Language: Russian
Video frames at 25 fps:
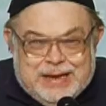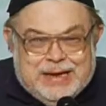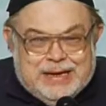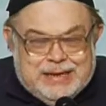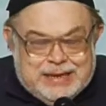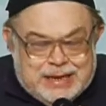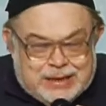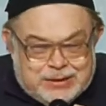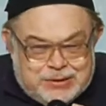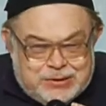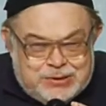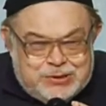
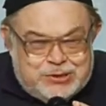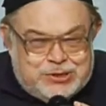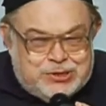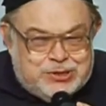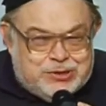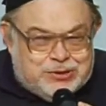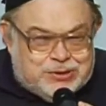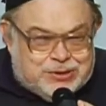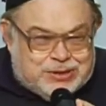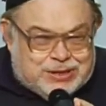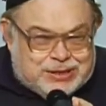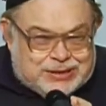Я даю
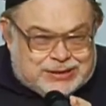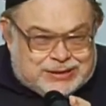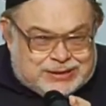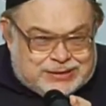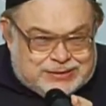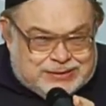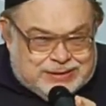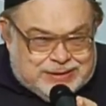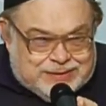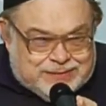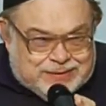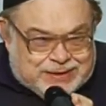широкое
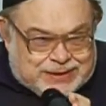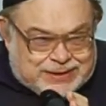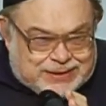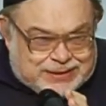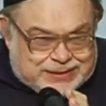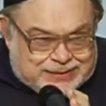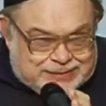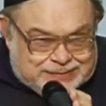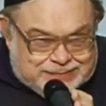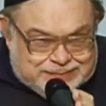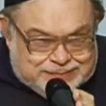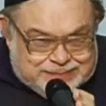
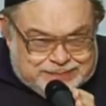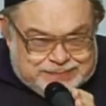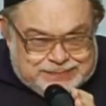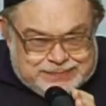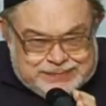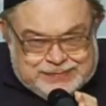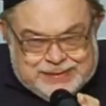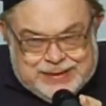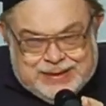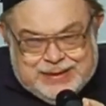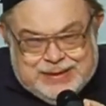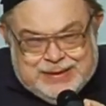толкование.
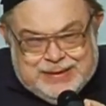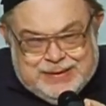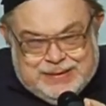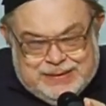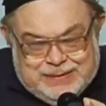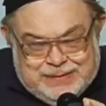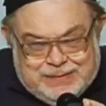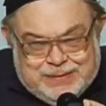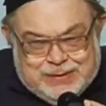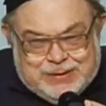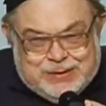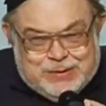
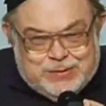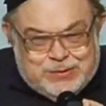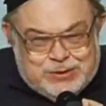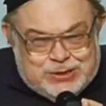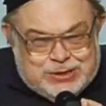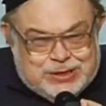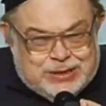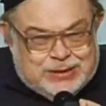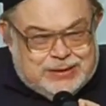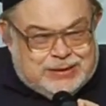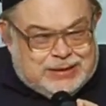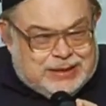Потому
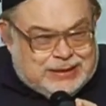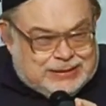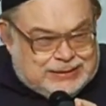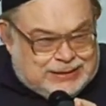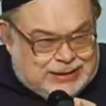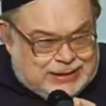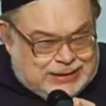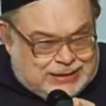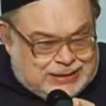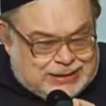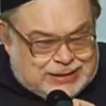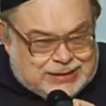что,
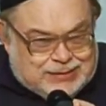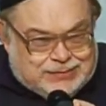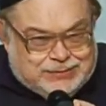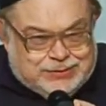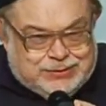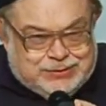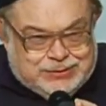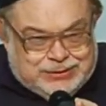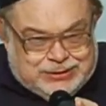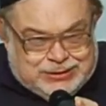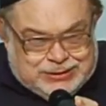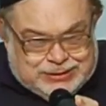когда храм
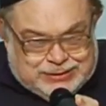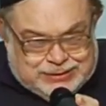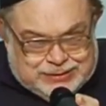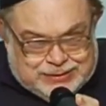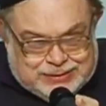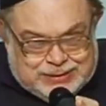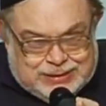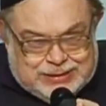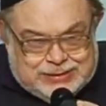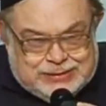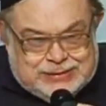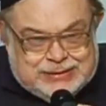
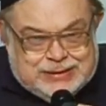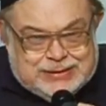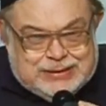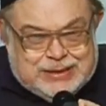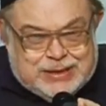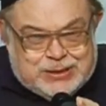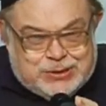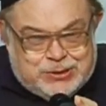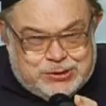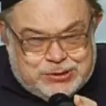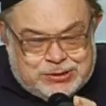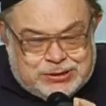существовал,
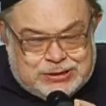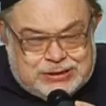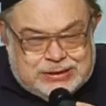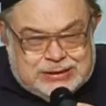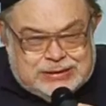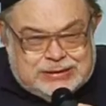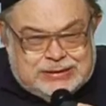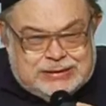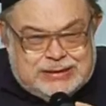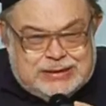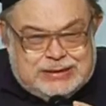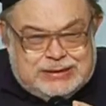тогда
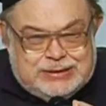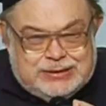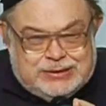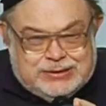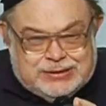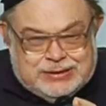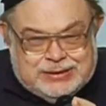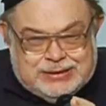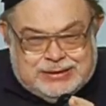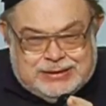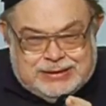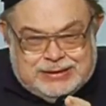четко знали,
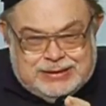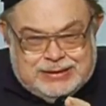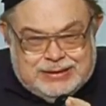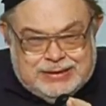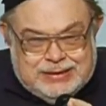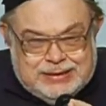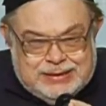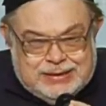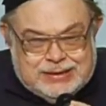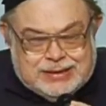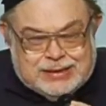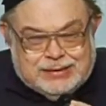что это
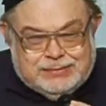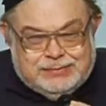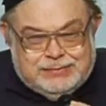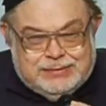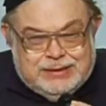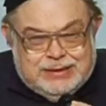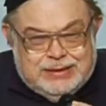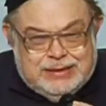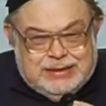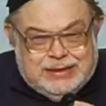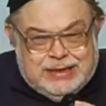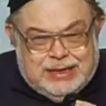храм.
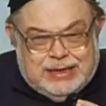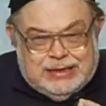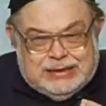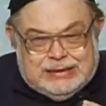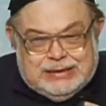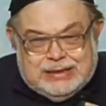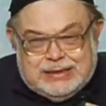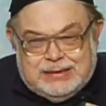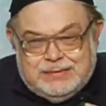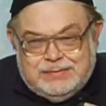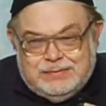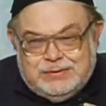А
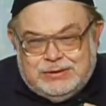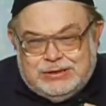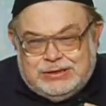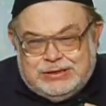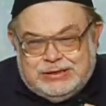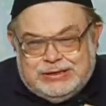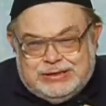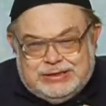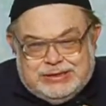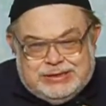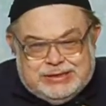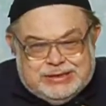храм
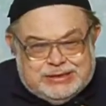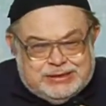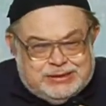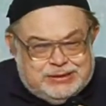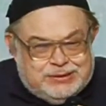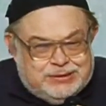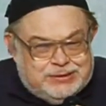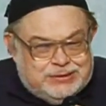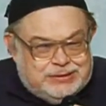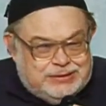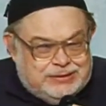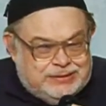Божий сейчас
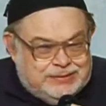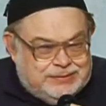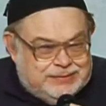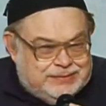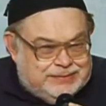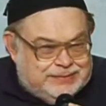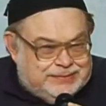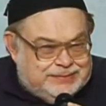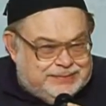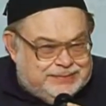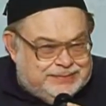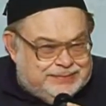кто?
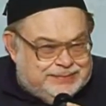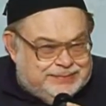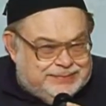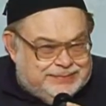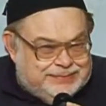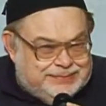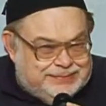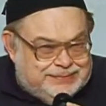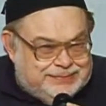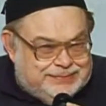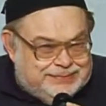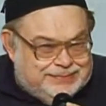
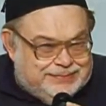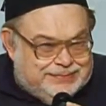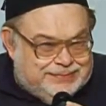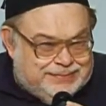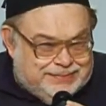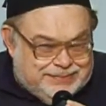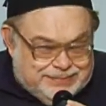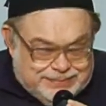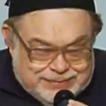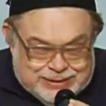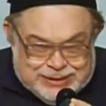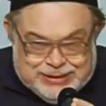
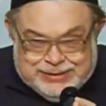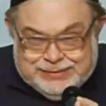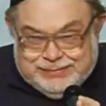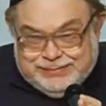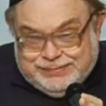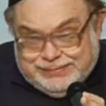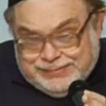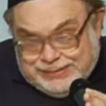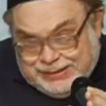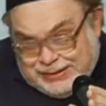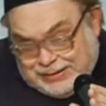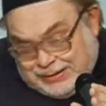Мы.
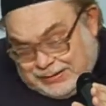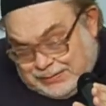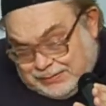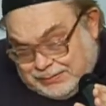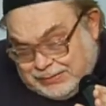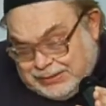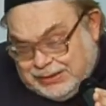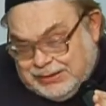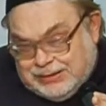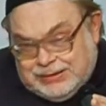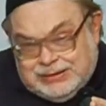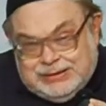
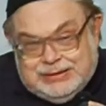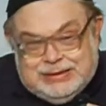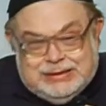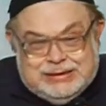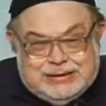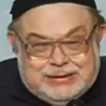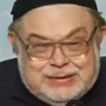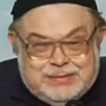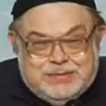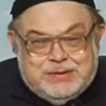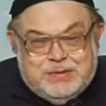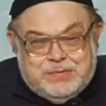Мы,
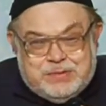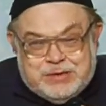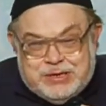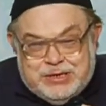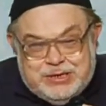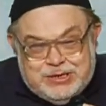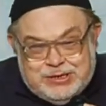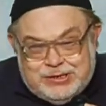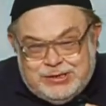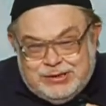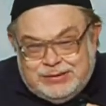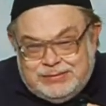если мы
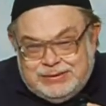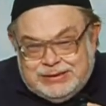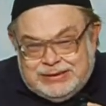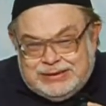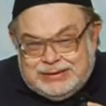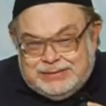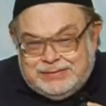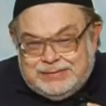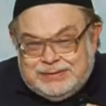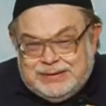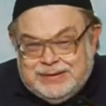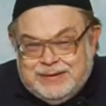принесем
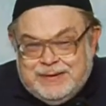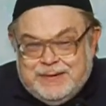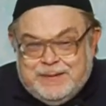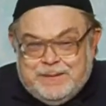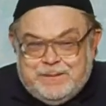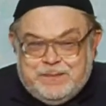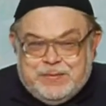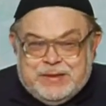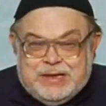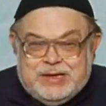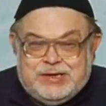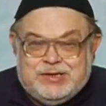эти
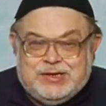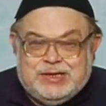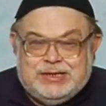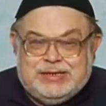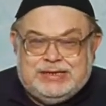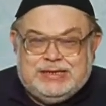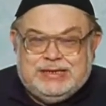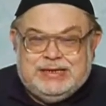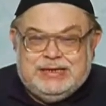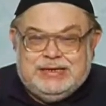начатки.